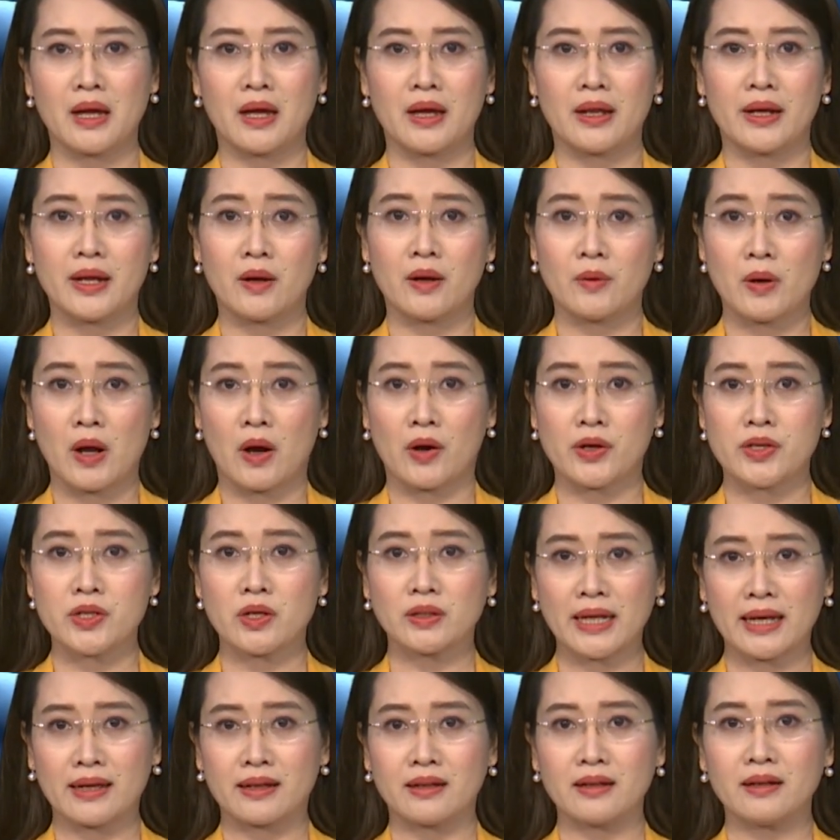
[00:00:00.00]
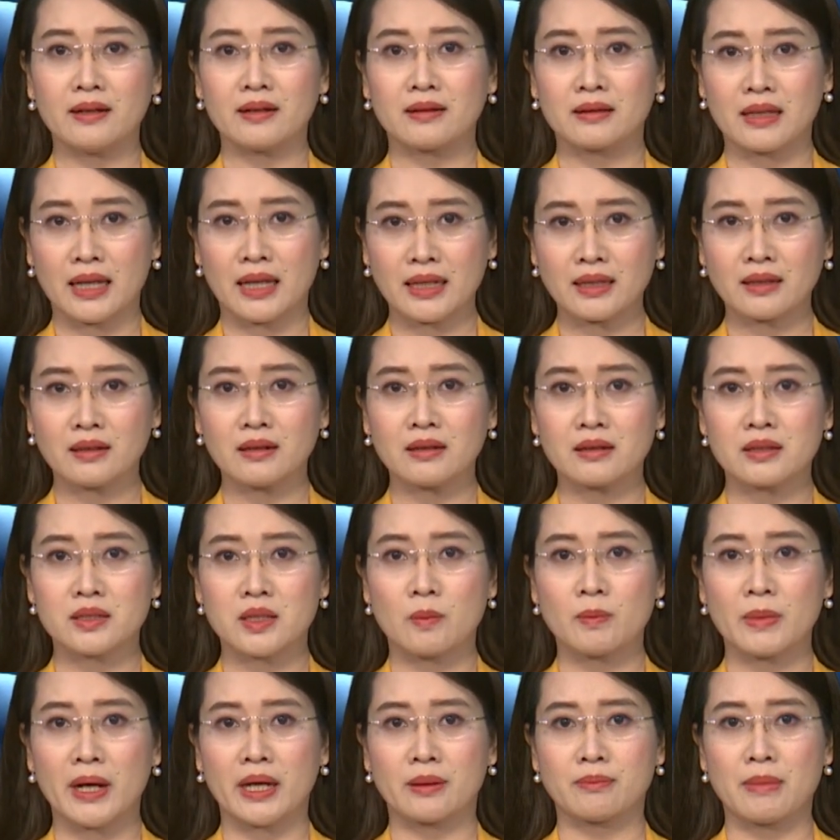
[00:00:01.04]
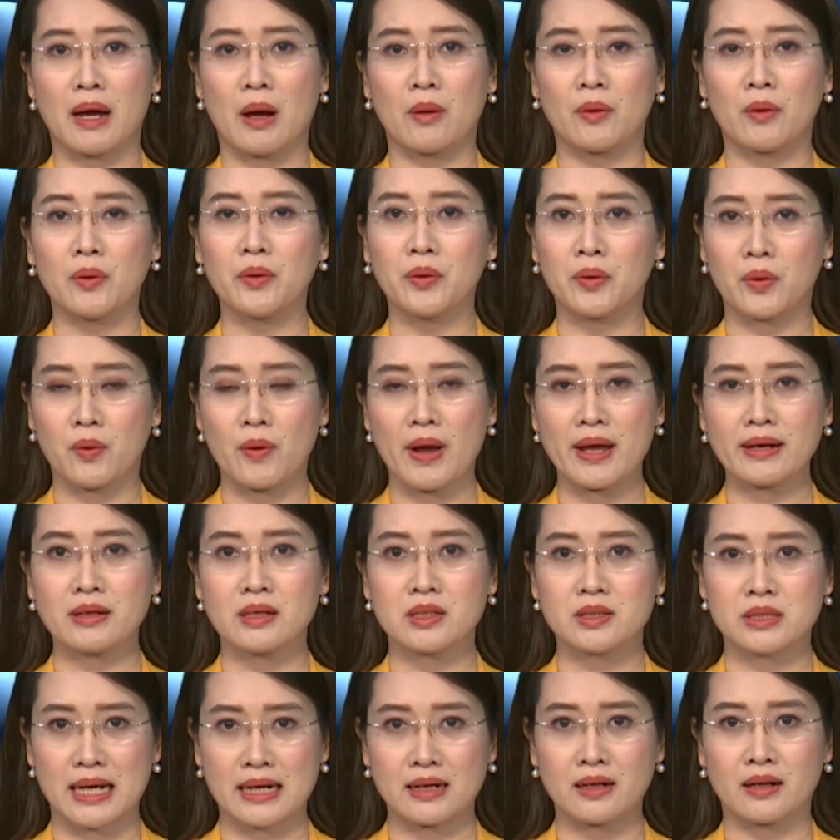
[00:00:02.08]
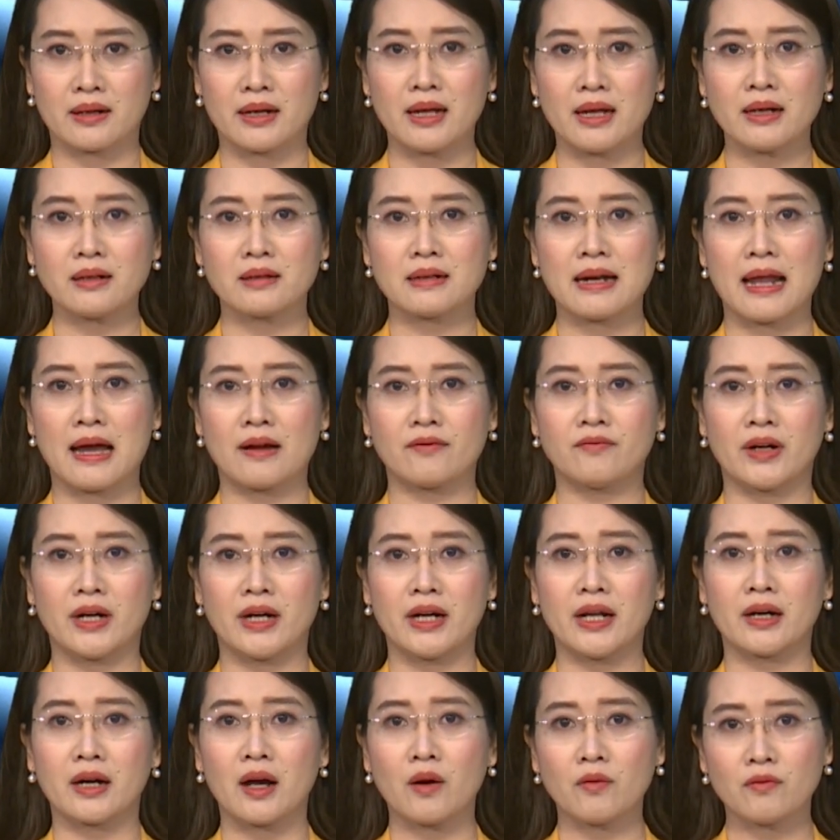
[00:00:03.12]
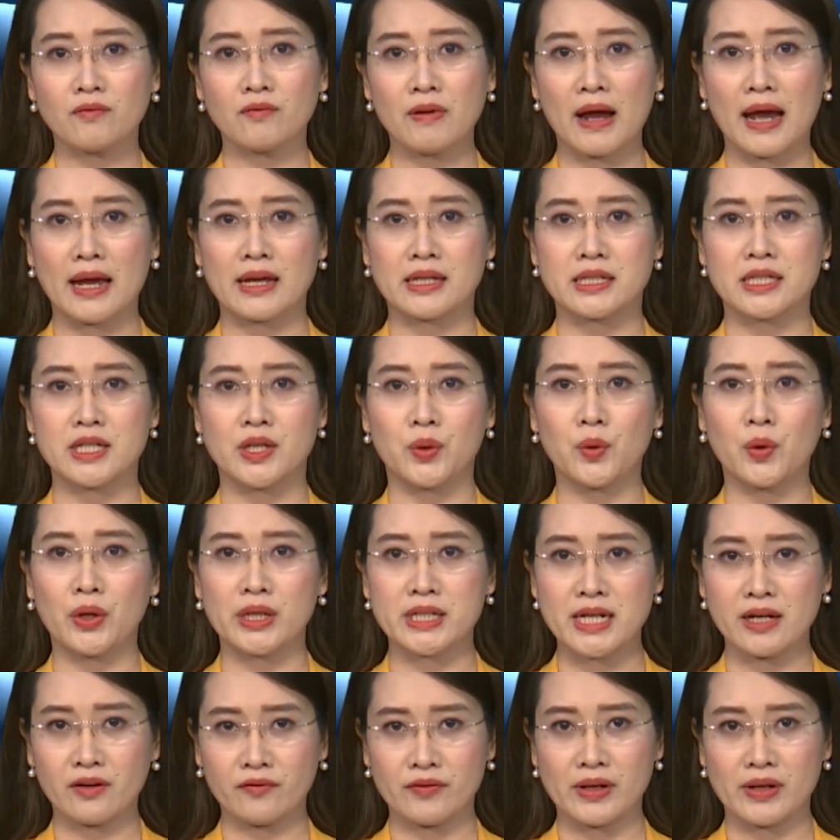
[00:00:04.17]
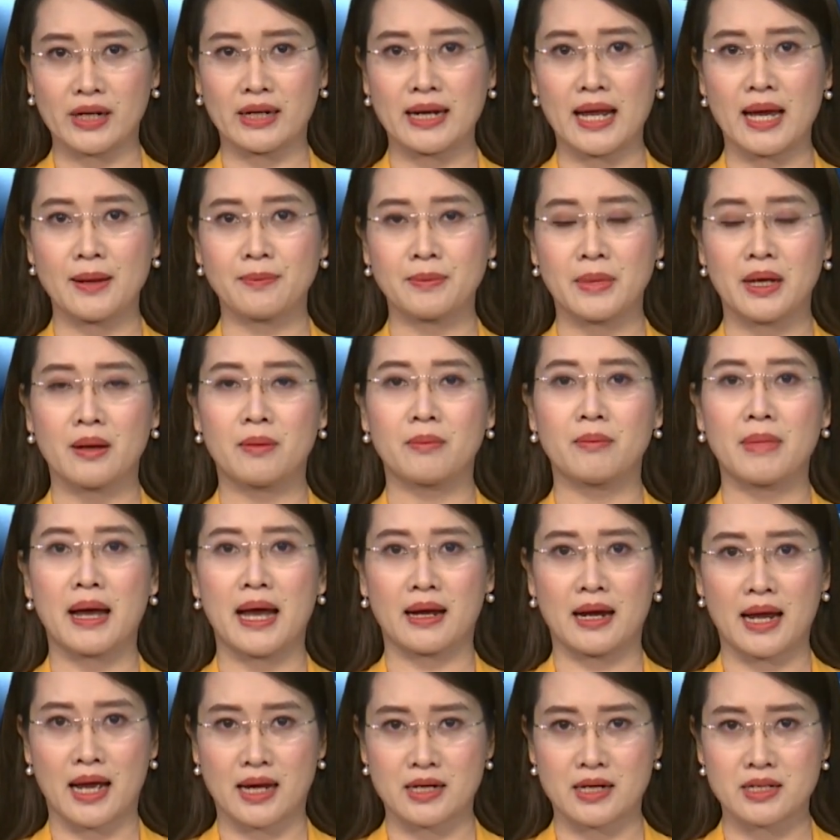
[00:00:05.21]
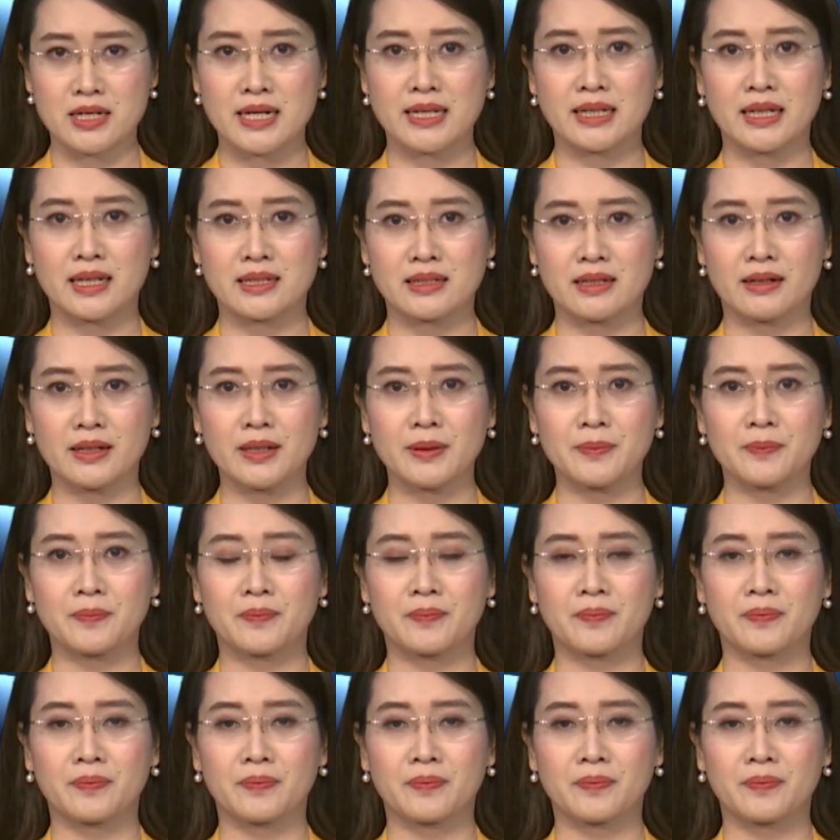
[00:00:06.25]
Điều đó cho thấy thách thức trong cảnh báo lũ quét, sạt lở đất là vấn đề không phải chỉ của riêng Việt Nam mà cả trên thế giới.